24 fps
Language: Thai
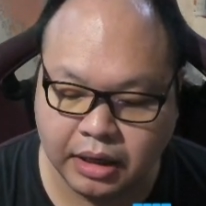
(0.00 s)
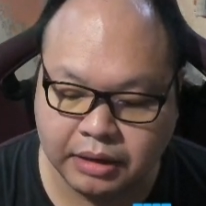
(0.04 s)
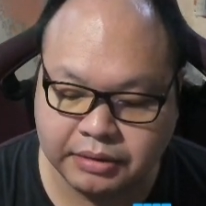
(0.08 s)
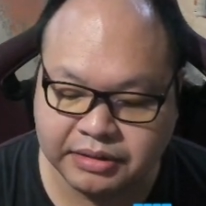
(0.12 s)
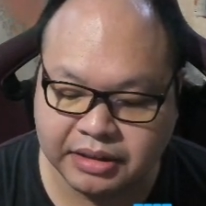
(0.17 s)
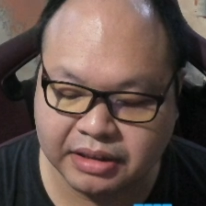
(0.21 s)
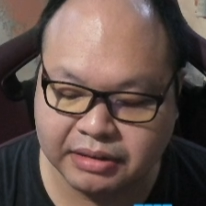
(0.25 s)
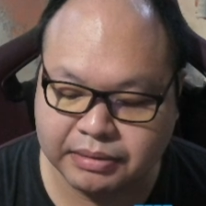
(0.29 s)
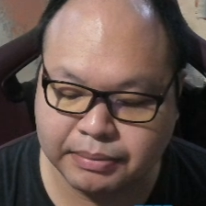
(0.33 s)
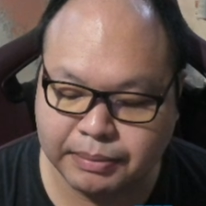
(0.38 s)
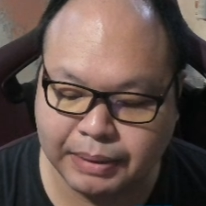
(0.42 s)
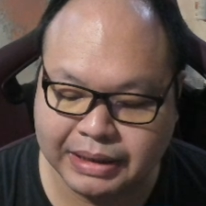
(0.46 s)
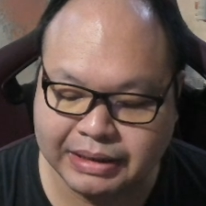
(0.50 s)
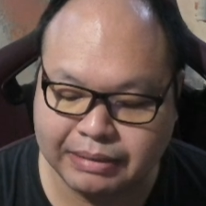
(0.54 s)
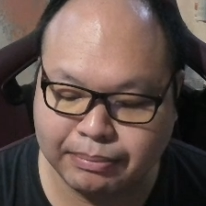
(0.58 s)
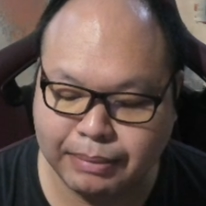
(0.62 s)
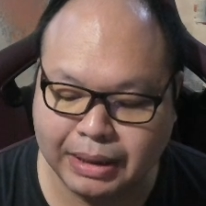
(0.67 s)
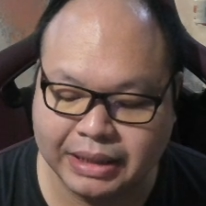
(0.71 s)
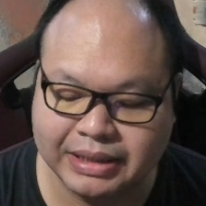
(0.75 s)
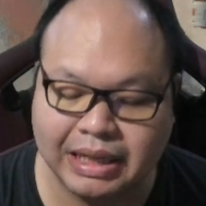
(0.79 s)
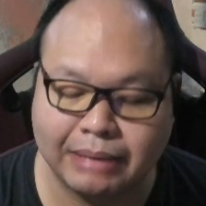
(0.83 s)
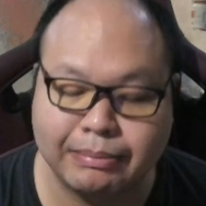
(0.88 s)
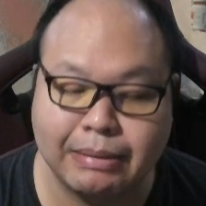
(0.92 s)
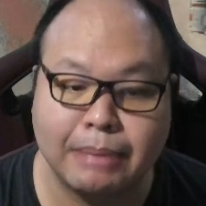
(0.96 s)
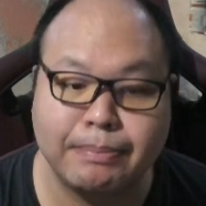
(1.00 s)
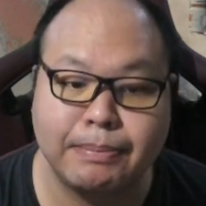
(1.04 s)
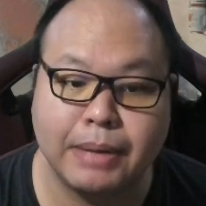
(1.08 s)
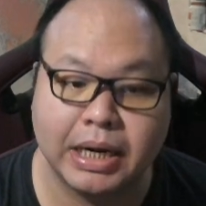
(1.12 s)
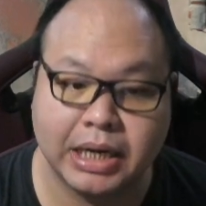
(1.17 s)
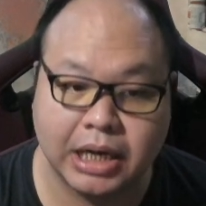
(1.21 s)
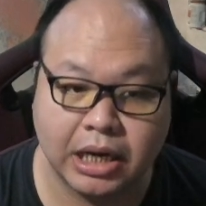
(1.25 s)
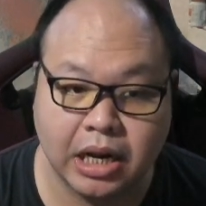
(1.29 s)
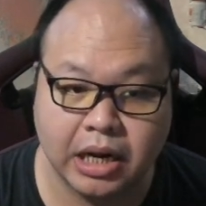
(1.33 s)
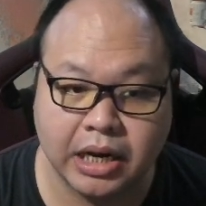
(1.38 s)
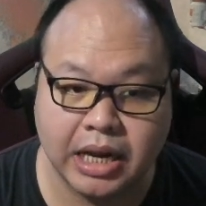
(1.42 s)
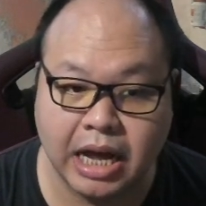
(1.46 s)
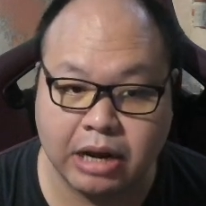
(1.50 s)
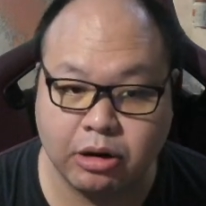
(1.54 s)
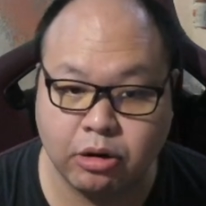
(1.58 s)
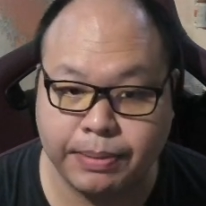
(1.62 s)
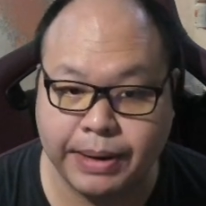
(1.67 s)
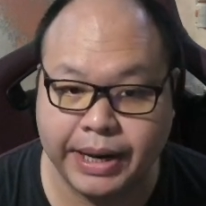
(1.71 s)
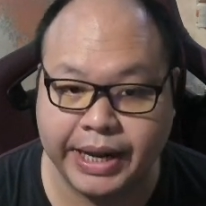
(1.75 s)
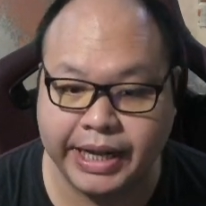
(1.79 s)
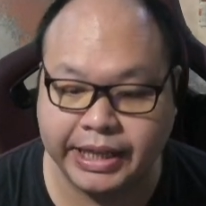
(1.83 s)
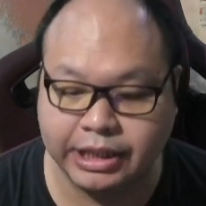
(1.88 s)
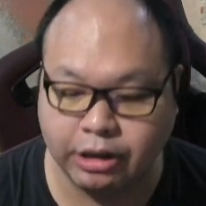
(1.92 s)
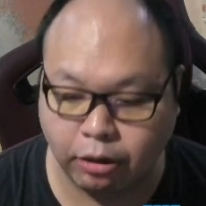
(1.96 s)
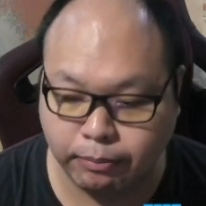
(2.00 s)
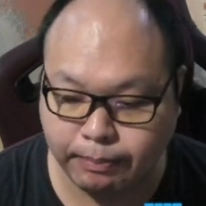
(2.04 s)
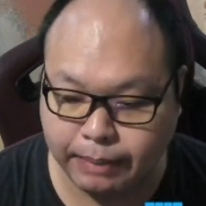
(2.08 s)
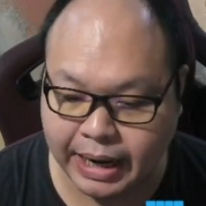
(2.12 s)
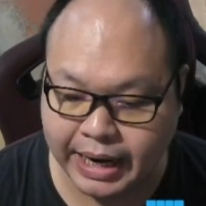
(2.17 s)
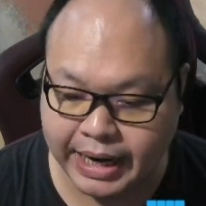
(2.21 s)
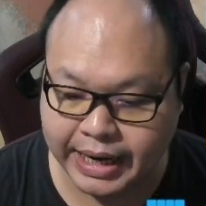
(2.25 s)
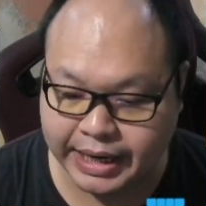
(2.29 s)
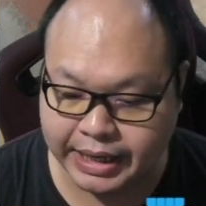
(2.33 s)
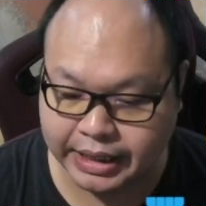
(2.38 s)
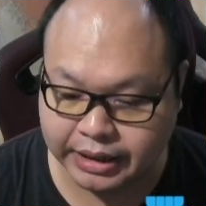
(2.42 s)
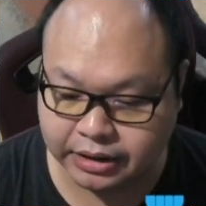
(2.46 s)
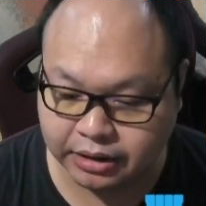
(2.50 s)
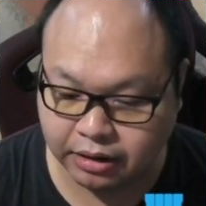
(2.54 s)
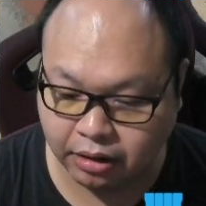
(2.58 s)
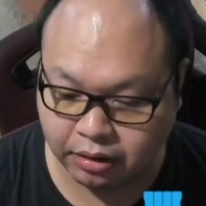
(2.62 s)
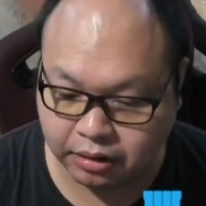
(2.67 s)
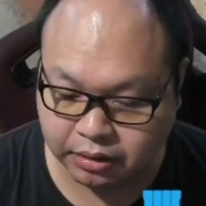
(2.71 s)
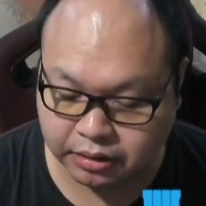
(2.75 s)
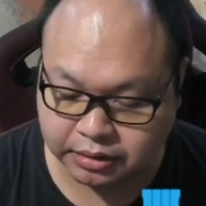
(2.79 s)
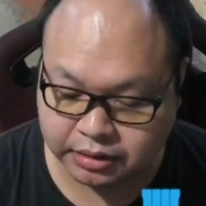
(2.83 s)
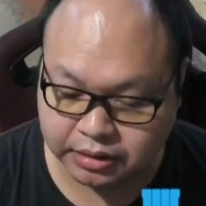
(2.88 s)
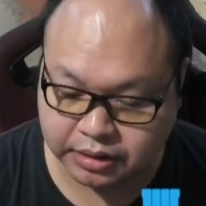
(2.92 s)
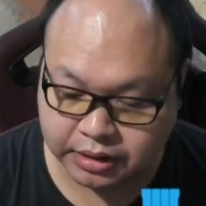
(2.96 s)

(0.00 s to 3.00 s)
จะไม่ไม่สามารถเปิดได้ด้วยเพย์อีกต่อไปต้อง